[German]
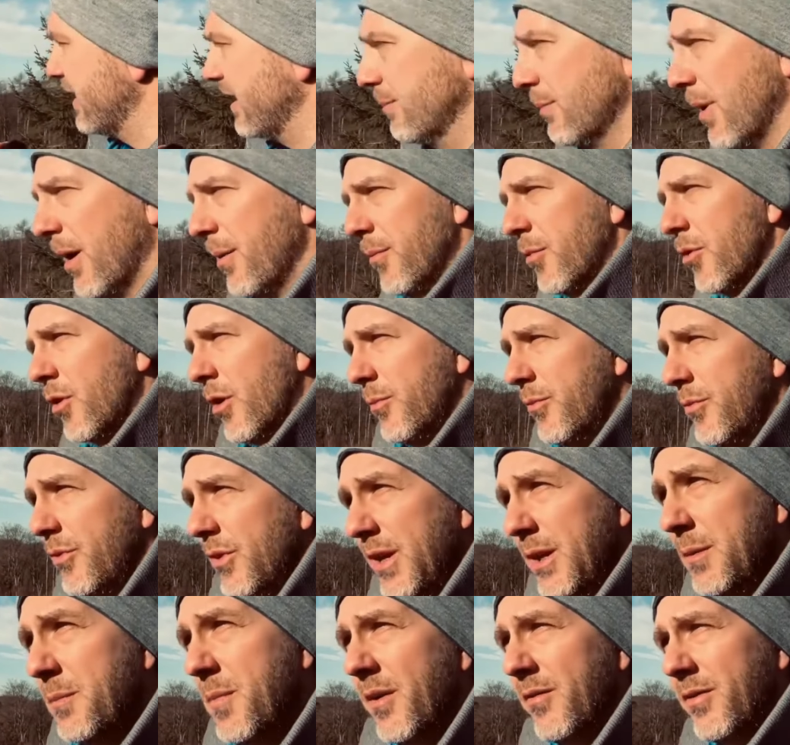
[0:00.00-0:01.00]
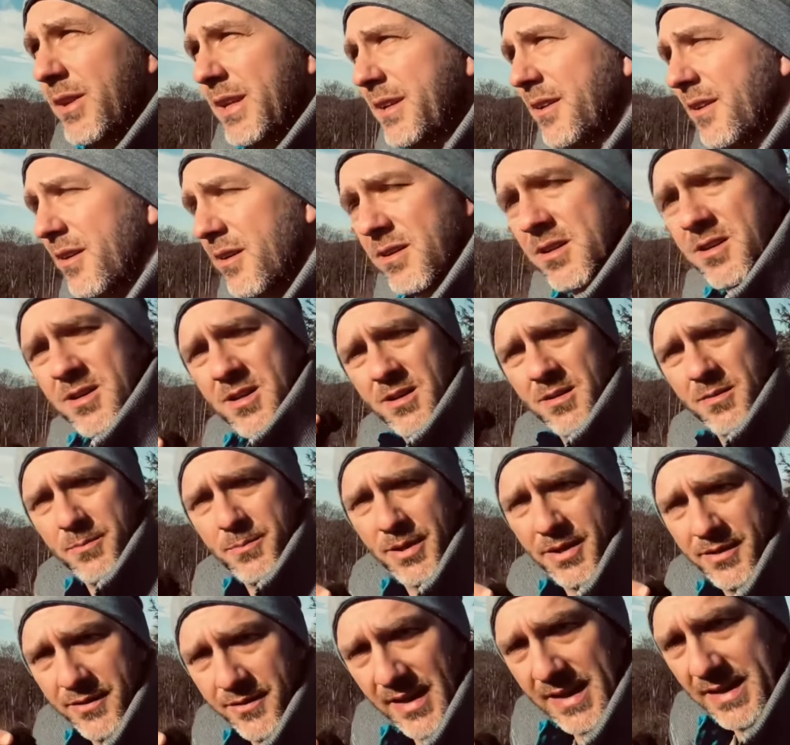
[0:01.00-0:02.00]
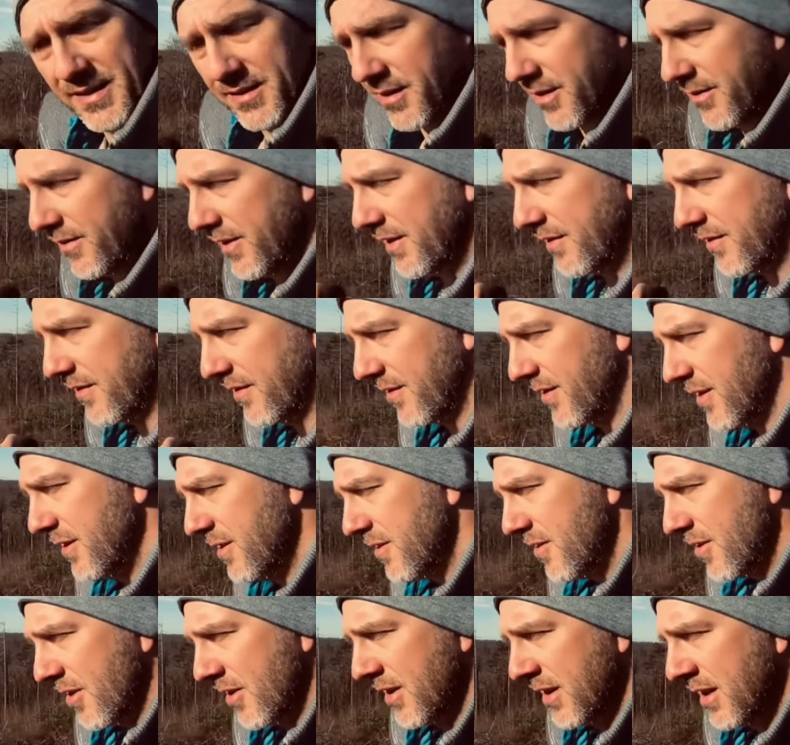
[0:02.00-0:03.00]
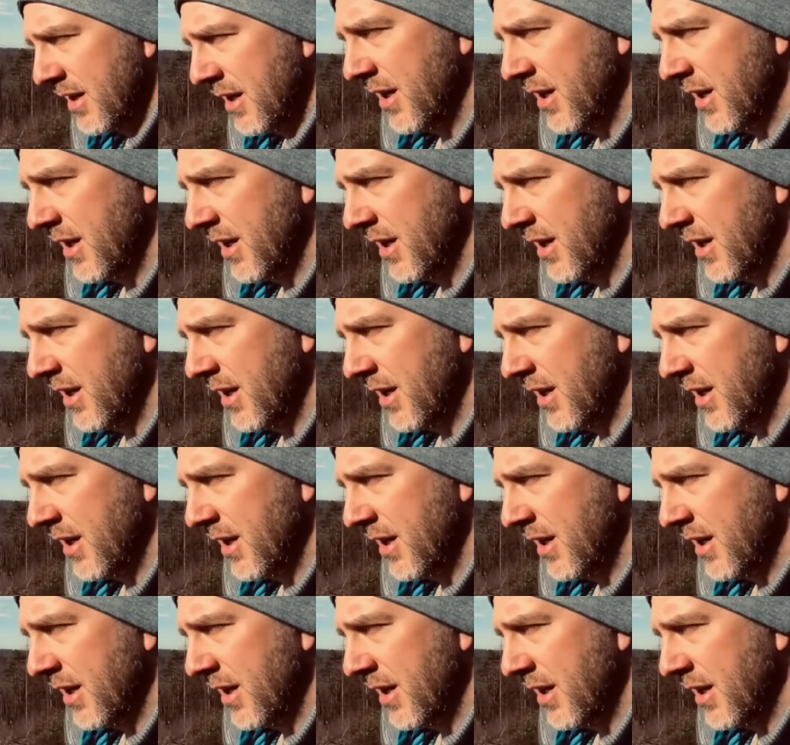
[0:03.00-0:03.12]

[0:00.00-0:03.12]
die in meinem Kopf immer wieder präsent gewesen sind